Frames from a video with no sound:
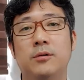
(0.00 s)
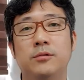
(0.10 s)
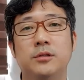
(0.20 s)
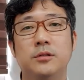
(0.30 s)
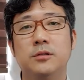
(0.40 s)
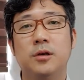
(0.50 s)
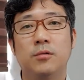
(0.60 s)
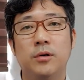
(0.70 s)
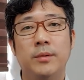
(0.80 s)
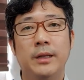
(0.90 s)
않고 쓰는
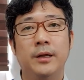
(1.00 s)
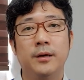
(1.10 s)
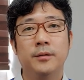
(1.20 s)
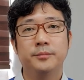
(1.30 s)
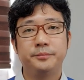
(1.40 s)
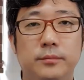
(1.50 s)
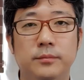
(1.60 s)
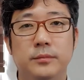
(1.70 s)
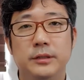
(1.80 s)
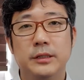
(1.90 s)
경우가 많아요
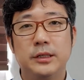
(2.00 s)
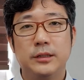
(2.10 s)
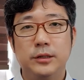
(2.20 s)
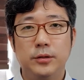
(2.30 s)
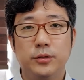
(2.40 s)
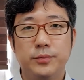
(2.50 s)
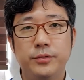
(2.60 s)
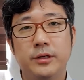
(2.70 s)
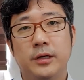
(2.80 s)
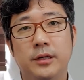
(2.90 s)
음, 예, 제가 드리고
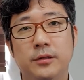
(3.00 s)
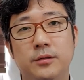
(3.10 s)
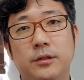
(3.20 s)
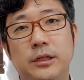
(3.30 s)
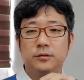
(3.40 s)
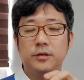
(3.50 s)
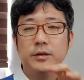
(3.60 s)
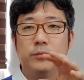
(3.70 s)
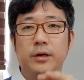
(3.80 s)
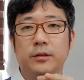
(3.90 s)
싶은 얘기는
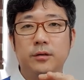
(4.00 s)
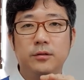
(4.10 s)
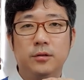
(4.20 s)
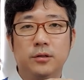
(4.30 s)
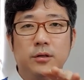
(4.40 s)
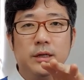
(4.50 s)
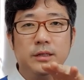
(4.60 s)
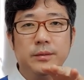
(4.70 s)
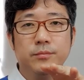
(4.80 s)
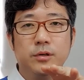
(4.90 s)
트랙 위에서 어떤
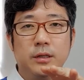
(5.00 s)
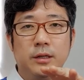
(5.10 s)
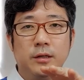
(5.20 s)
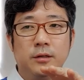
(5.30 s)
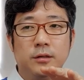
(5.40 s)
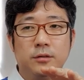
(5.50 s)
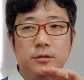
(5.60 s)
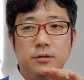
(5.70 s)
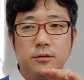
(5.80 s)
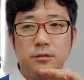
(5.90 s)
한 인물한테 이렇게
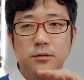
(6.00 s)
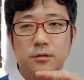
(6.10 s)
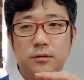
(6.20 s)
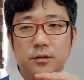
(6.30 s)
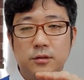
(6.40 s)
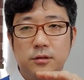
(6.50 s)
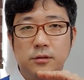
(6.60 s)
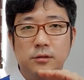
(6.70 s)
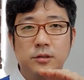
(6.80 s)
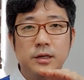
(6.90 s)
쓱
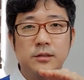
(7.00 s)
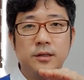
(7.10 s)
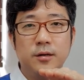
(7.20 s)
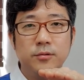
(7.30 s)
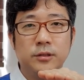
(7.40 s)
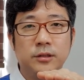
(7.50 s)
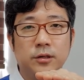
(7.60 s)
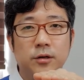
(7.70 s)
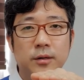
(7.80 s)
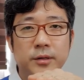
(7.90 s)
그 트랙을 타고 이렇게
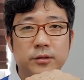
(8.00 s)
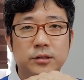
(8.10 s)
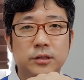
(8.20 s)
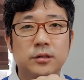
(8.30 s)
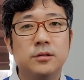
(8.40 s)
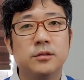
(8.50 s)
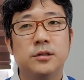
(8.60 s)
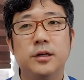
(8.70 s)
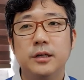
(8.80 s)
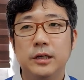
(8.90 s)
들어가면서 찍는 것을
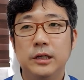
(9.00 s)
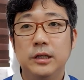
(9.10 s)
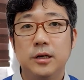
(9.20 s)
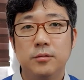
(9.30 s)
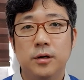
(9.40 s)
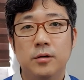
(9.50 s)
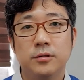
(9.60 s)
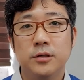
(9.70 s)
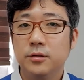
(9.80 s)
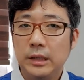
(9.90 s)
트랙 인이라고
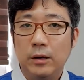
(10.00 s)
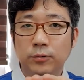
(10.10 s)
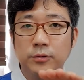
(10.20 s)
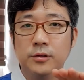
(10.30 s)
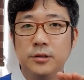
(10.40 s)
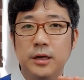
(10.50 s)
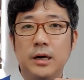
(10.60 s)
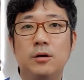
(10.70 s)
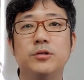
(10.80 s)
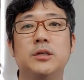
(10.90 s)
하거든요 나오는 걸 트랙
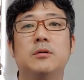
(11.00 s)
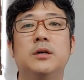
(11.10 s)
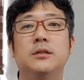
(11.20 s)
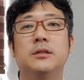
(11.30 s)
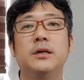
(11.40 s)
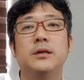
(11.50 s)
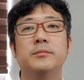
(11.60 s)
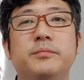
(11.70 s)
아웃이라고 하는데